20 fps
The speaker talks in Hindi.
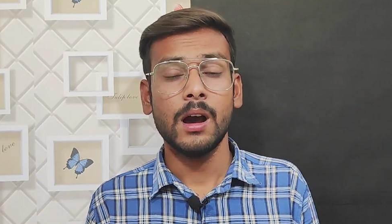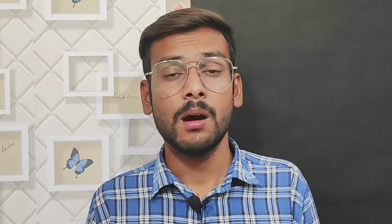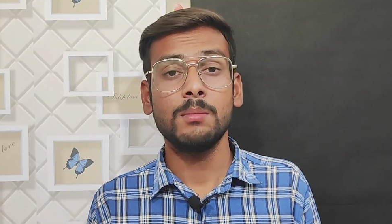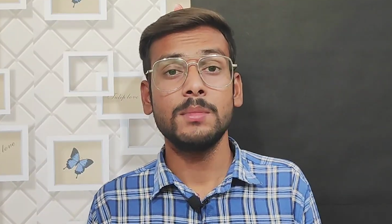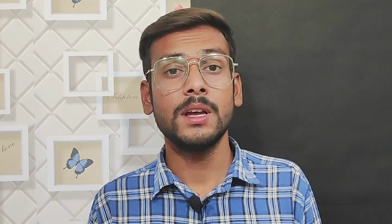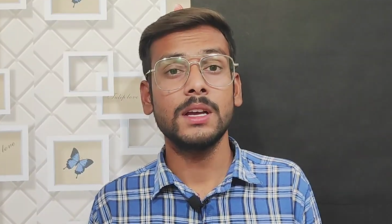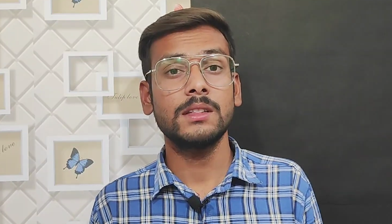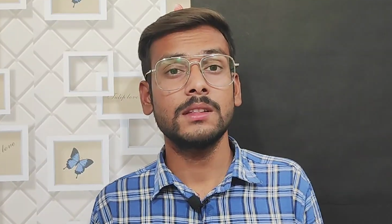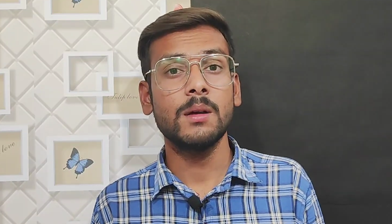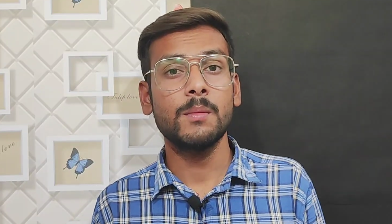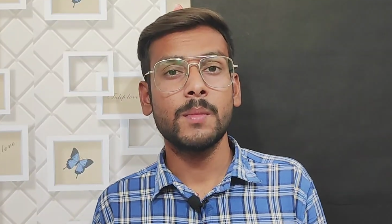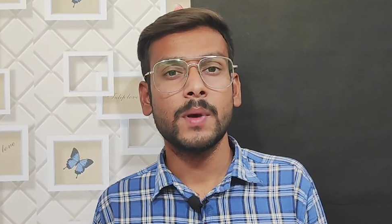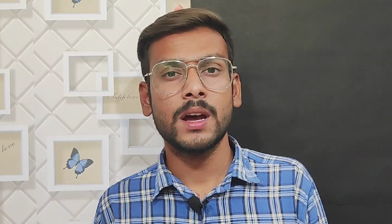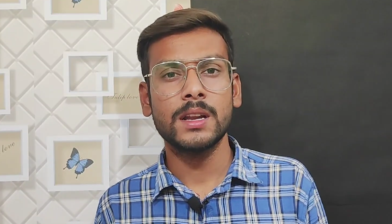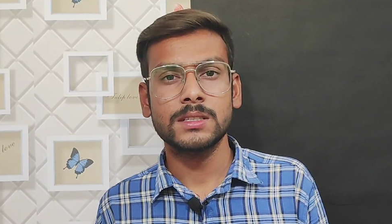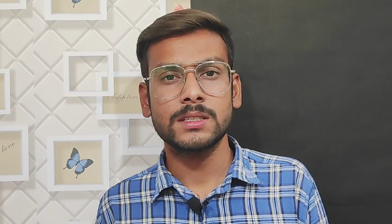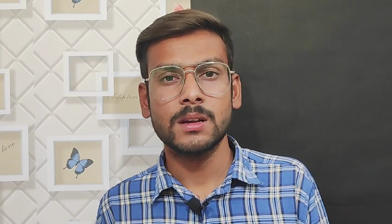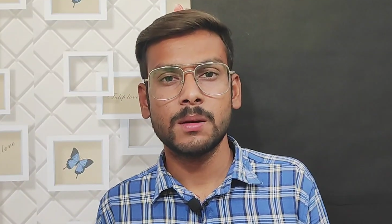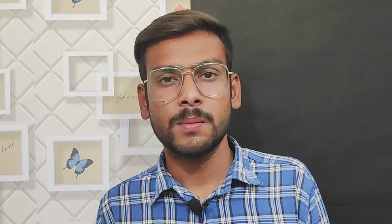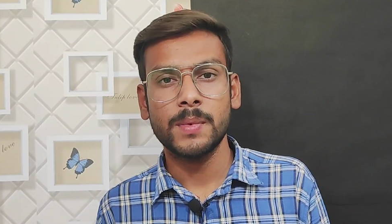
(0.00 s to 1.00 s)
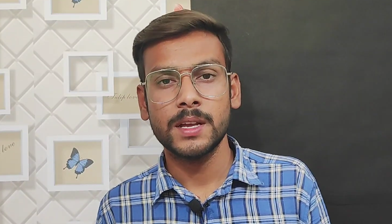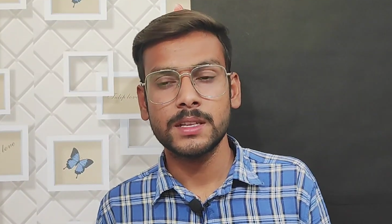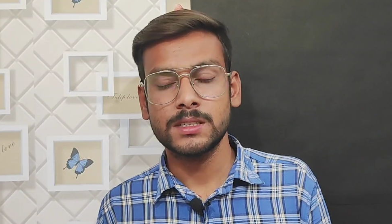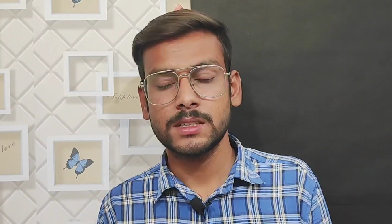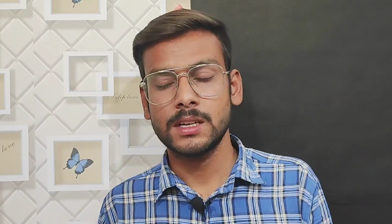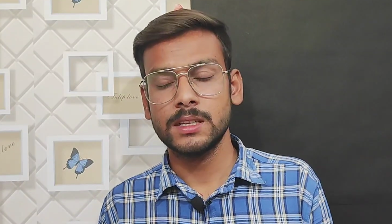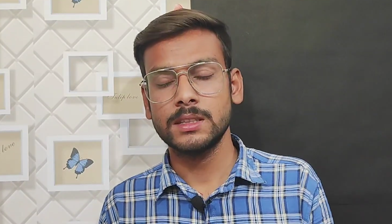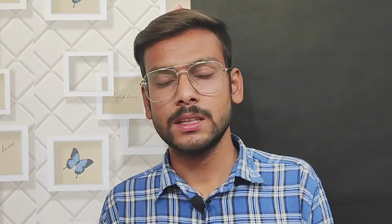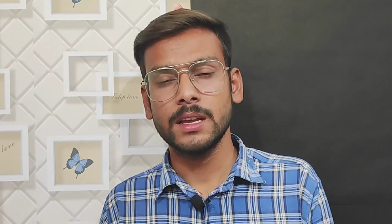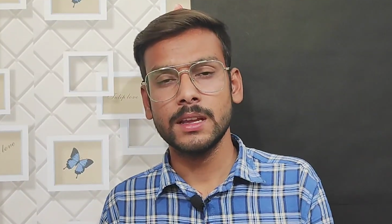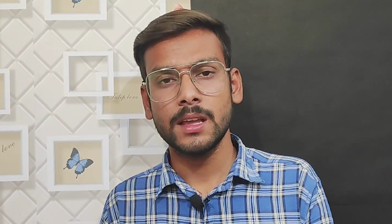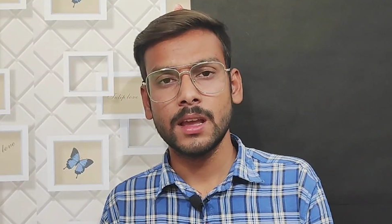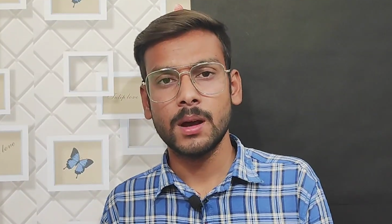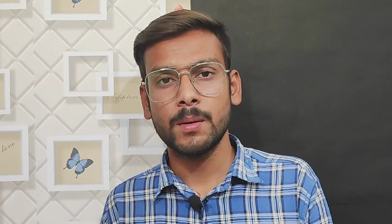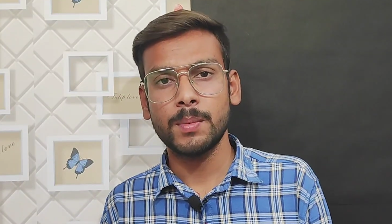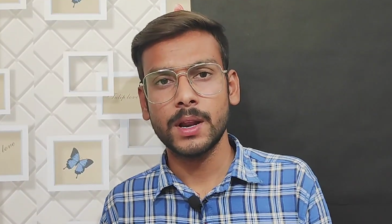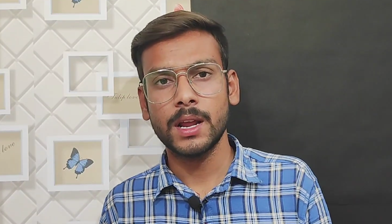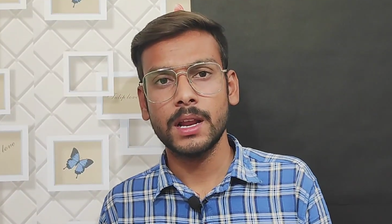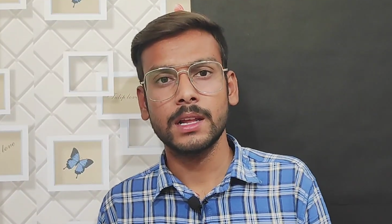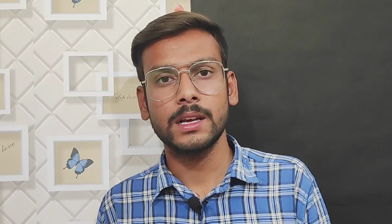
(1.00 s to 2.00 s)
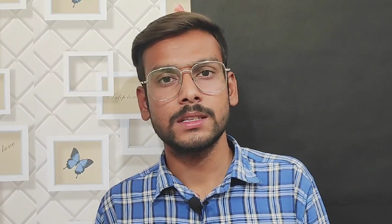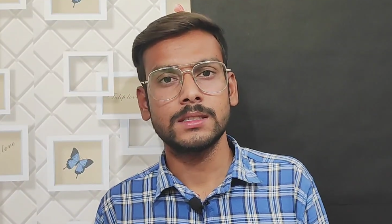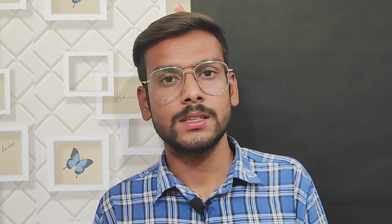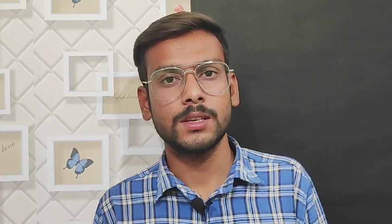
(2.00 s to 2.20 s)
अब देखते हैं मार्च का पैच रहता है कि अप्रैल का